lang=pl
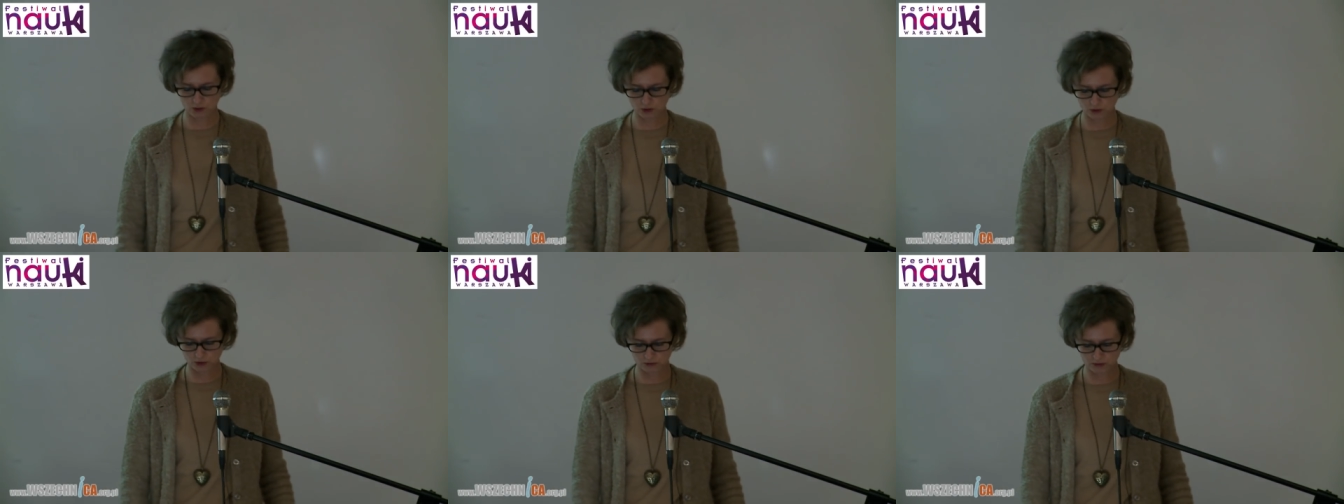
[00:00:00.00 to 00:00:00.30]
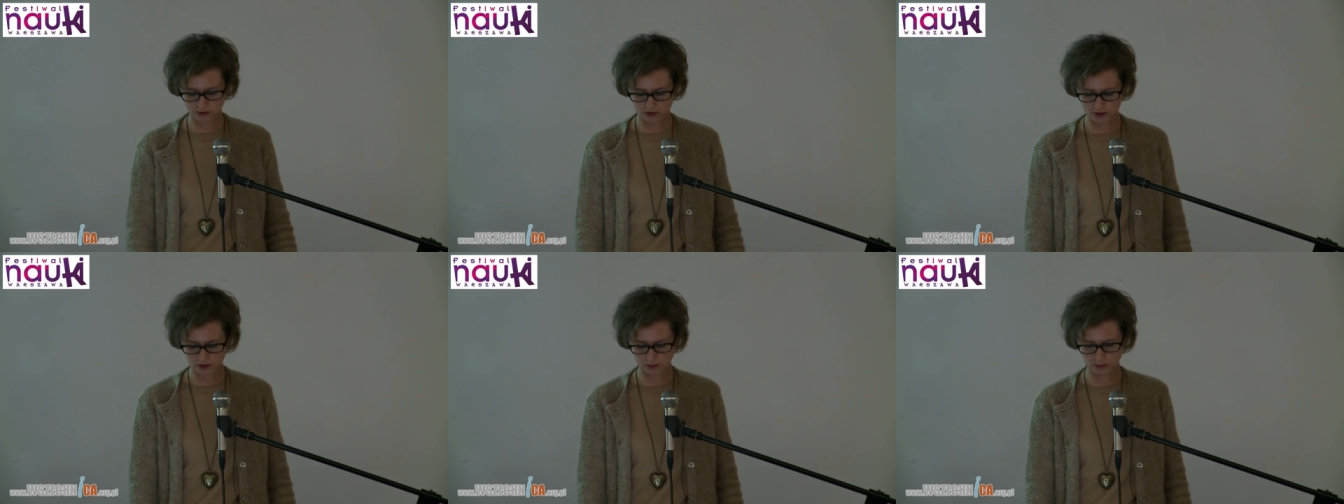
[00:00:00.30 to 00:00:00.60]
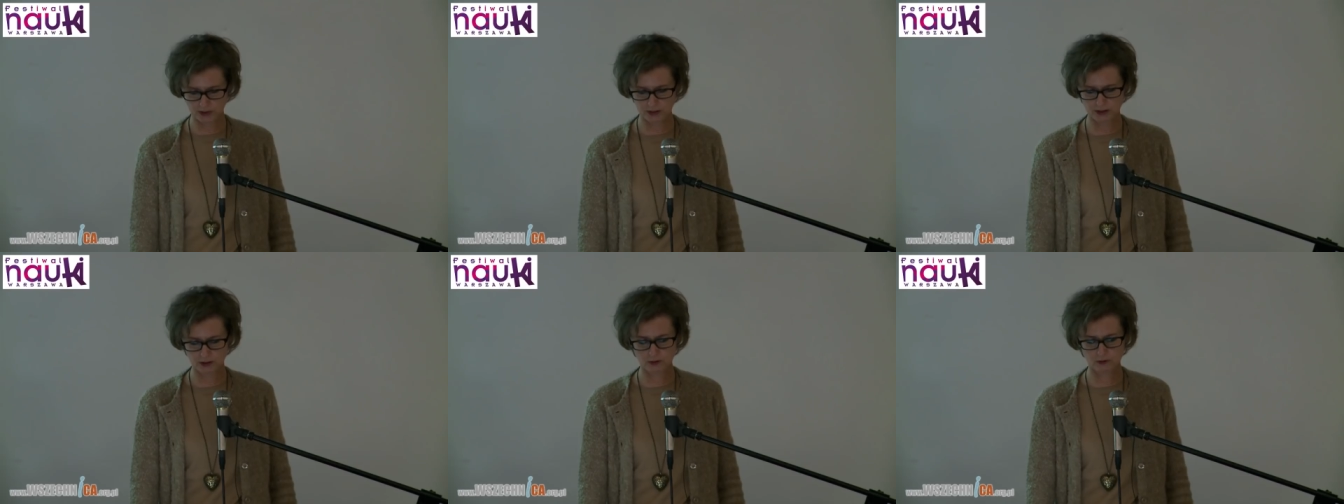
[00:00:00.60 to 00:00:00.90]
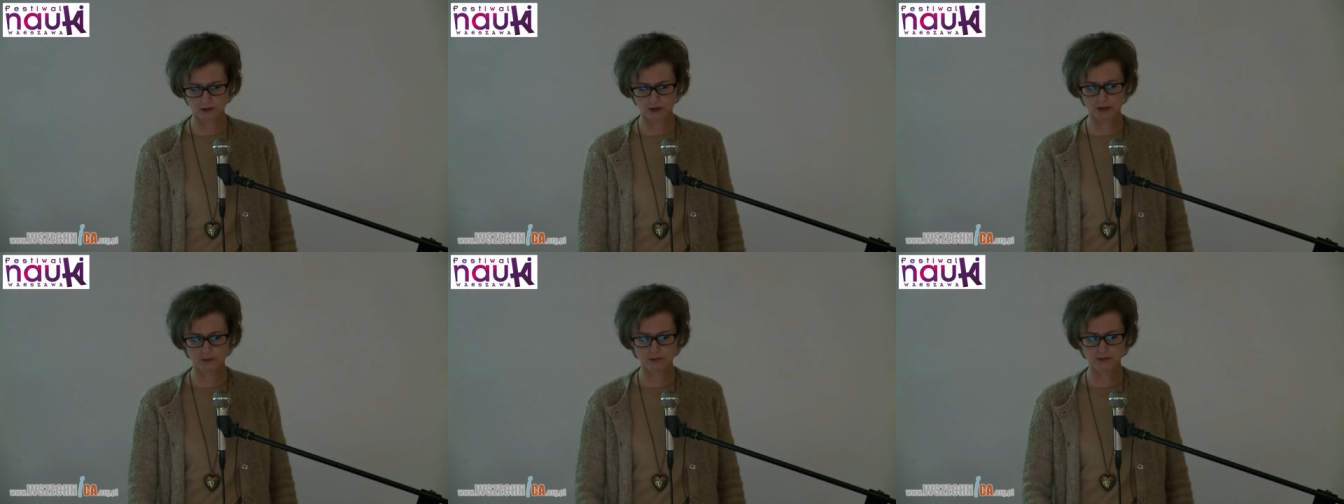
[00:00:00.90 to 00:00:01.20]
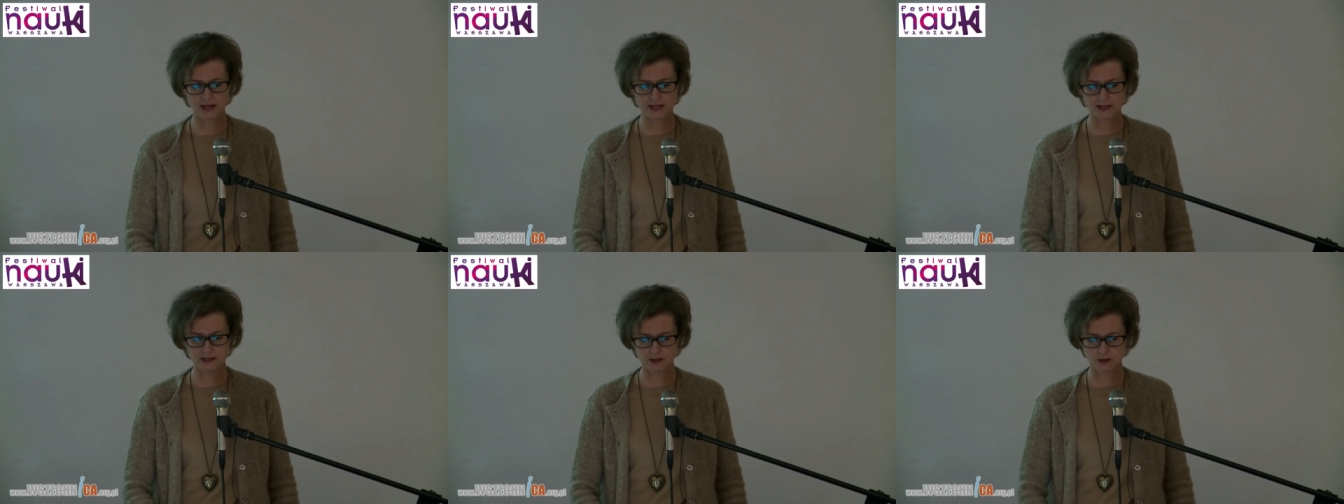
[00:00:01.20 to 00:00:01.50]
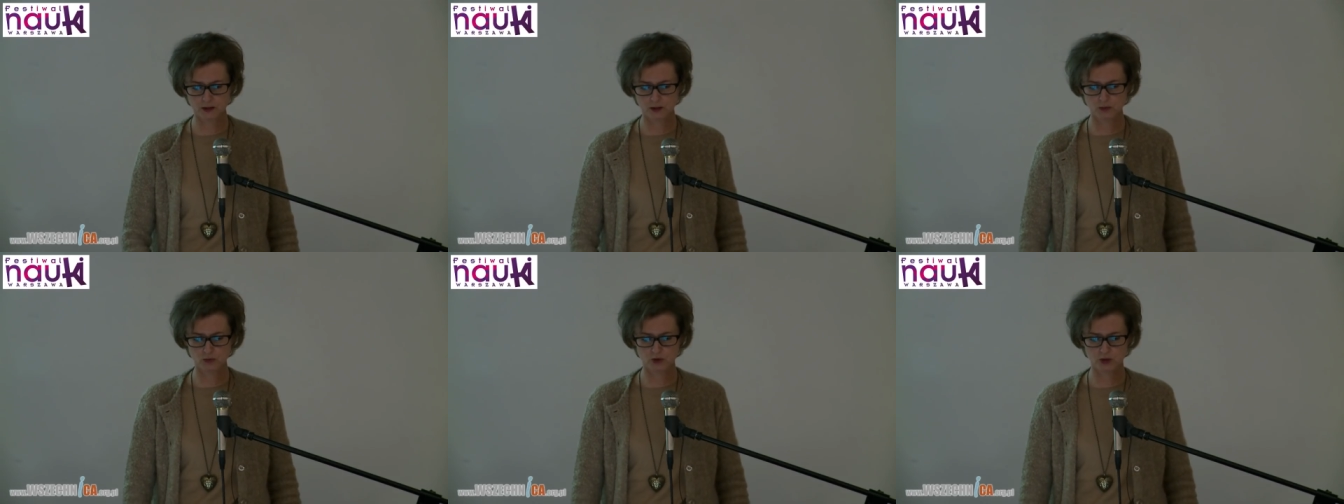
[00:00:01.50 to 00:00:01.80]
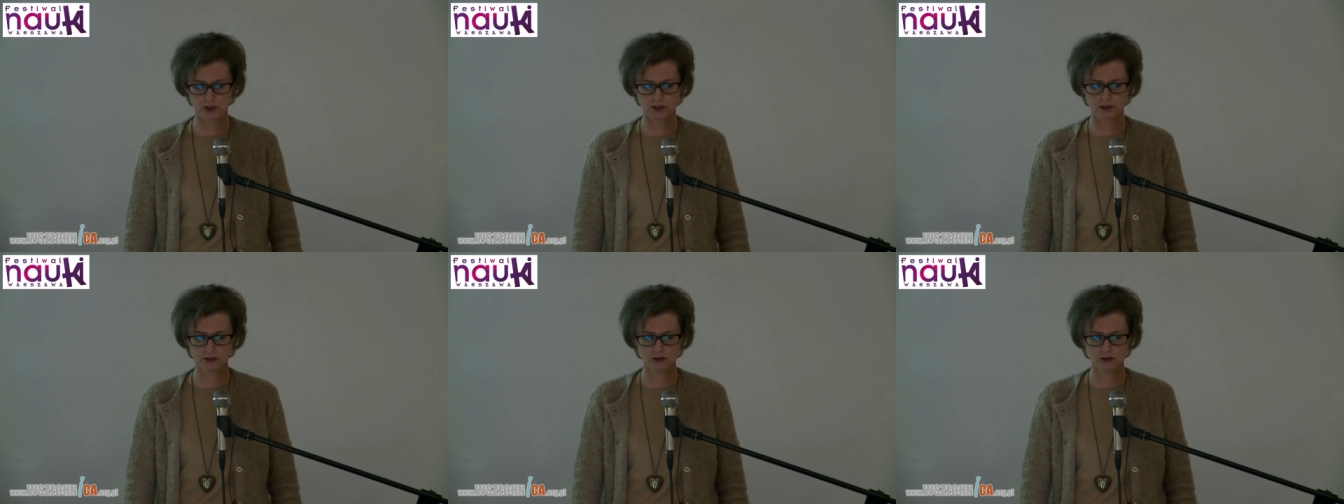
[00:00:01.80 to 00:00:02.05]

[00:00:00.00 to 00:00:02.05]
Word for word: oczywiście będą je bardzo dobrze